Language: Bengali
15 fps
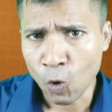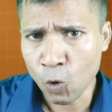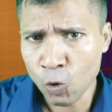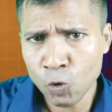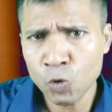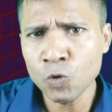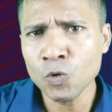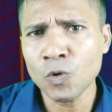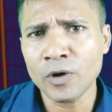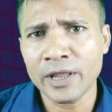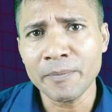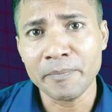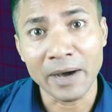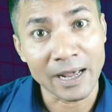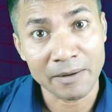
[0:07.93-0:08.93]
হু হু করে
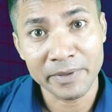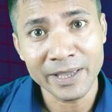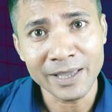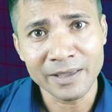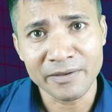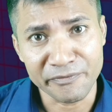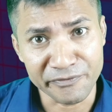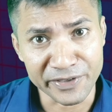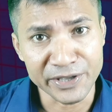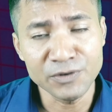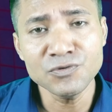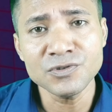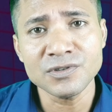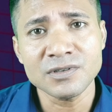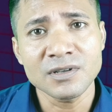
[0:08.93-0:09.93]
বাড়বে
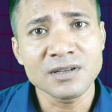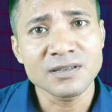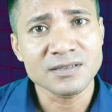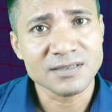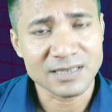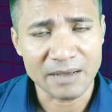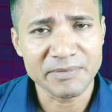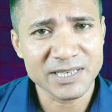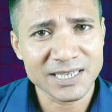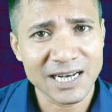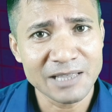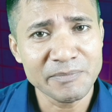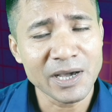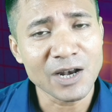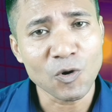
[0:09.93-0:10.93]
ভিউজ
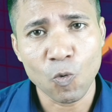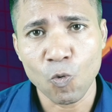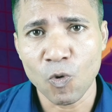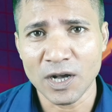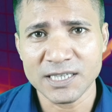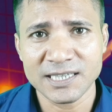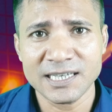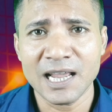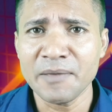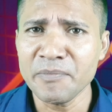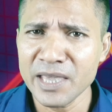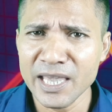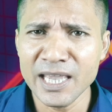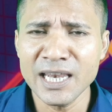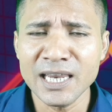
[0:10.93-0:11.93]
সাবস্ক্রাইবার ওয়াচ টাইম
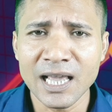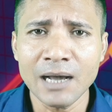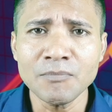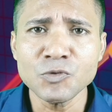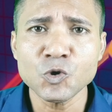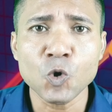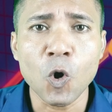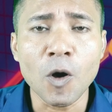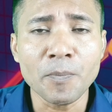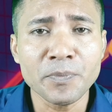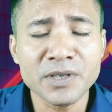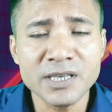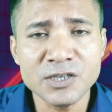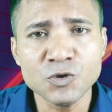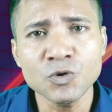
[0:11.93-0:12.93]
ইনকাম সব
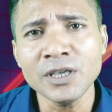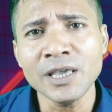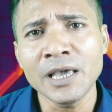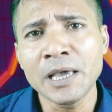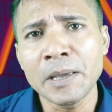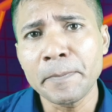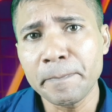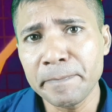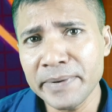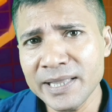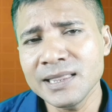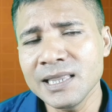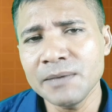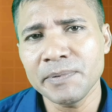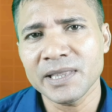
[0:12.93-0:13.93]
কিছুই
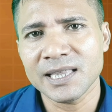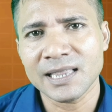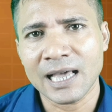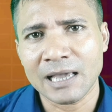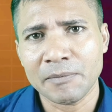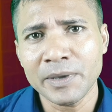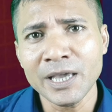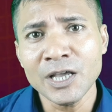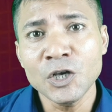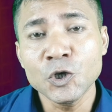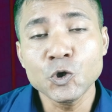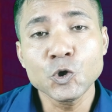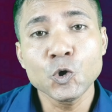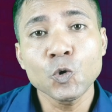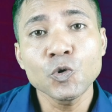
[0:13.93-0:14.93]
বৃদ্ধি পেতে থাকবে
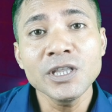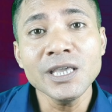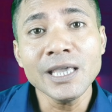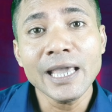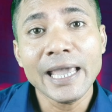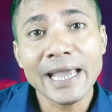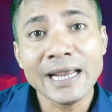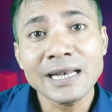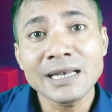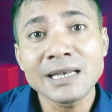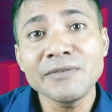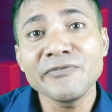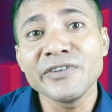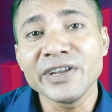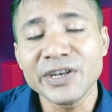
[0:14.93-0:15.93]
যদি
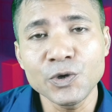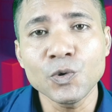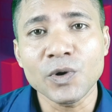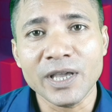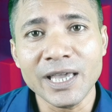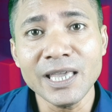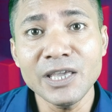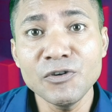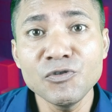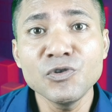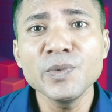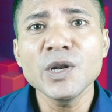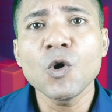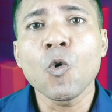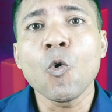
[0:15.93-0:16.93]
একটি ভিডিওকে
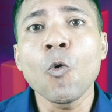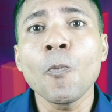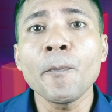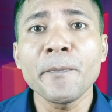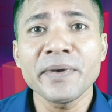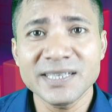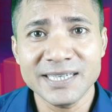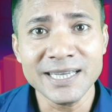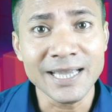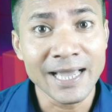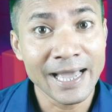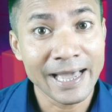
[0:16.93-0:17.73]
ইউটিউবের হোম পেজে